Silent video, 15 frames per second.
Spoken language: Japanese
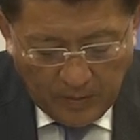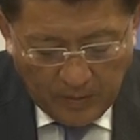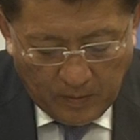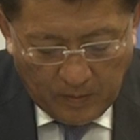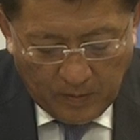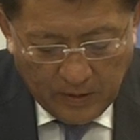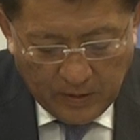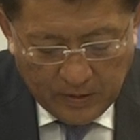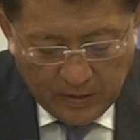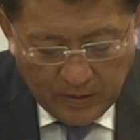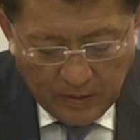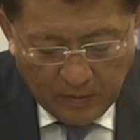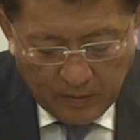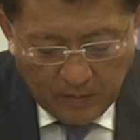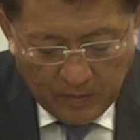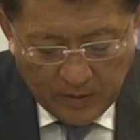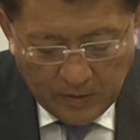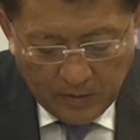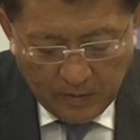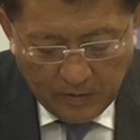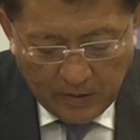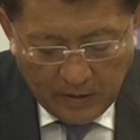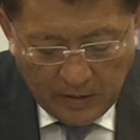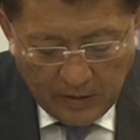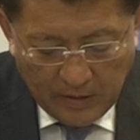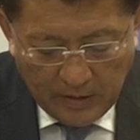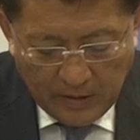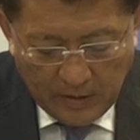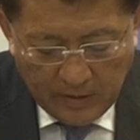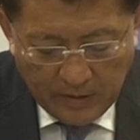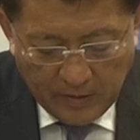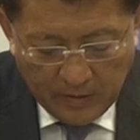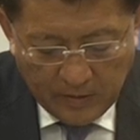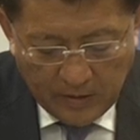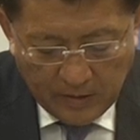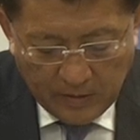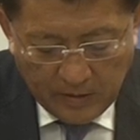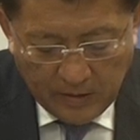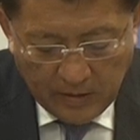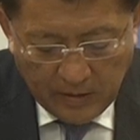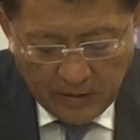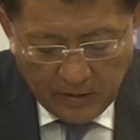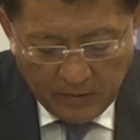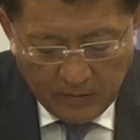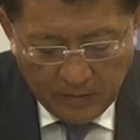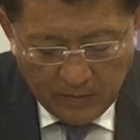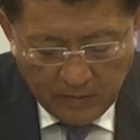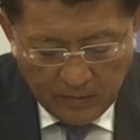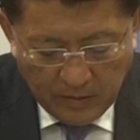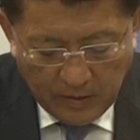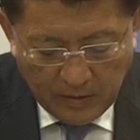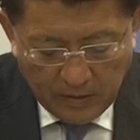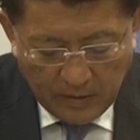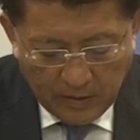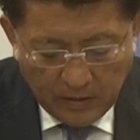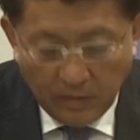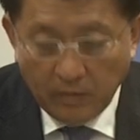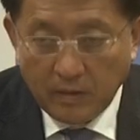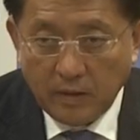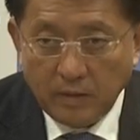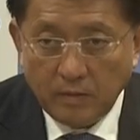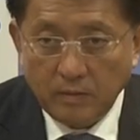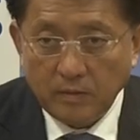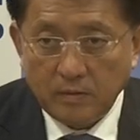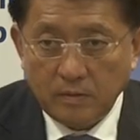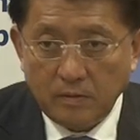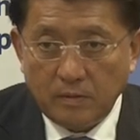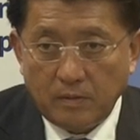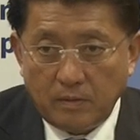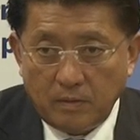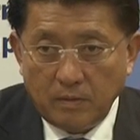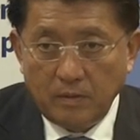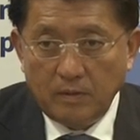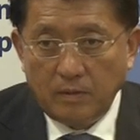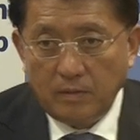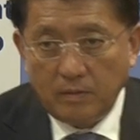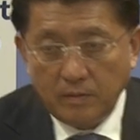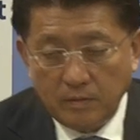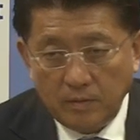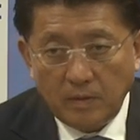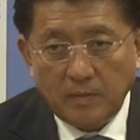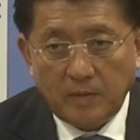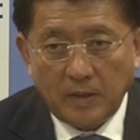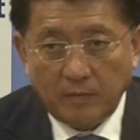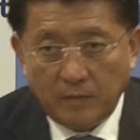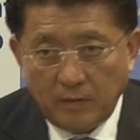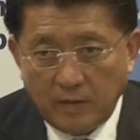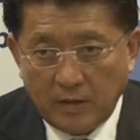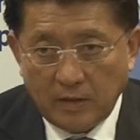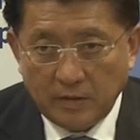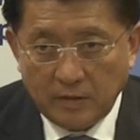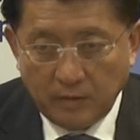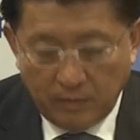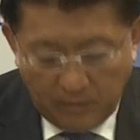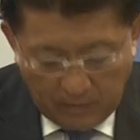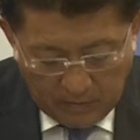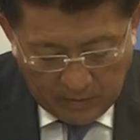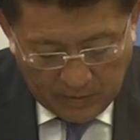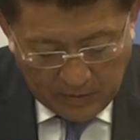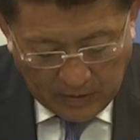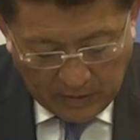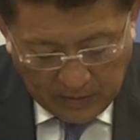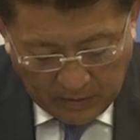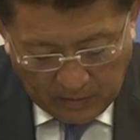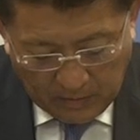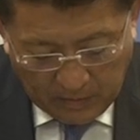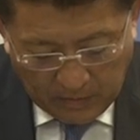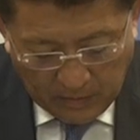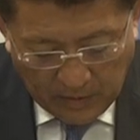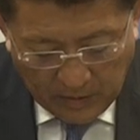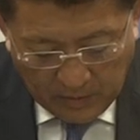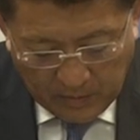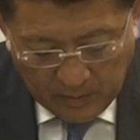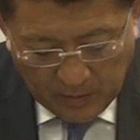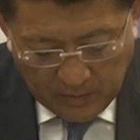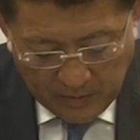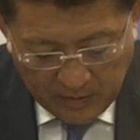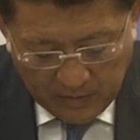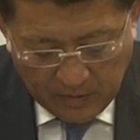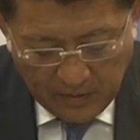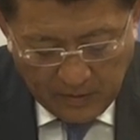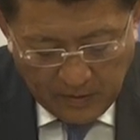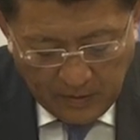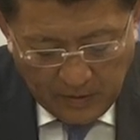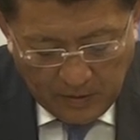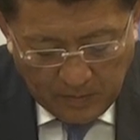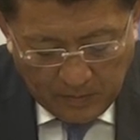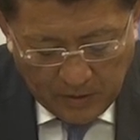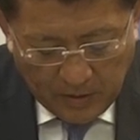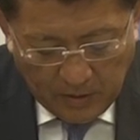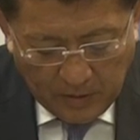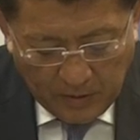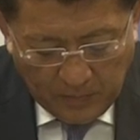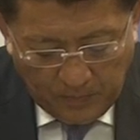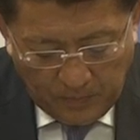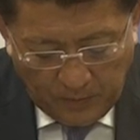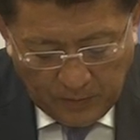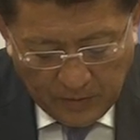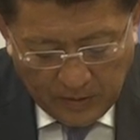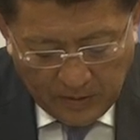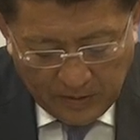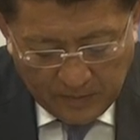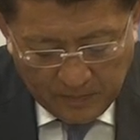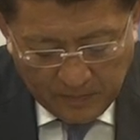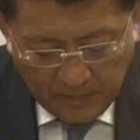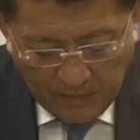公平性、透明性の高い入札制限ルールの在り方を検討すると。いうのは前もお話をしたところだと思います。また一方で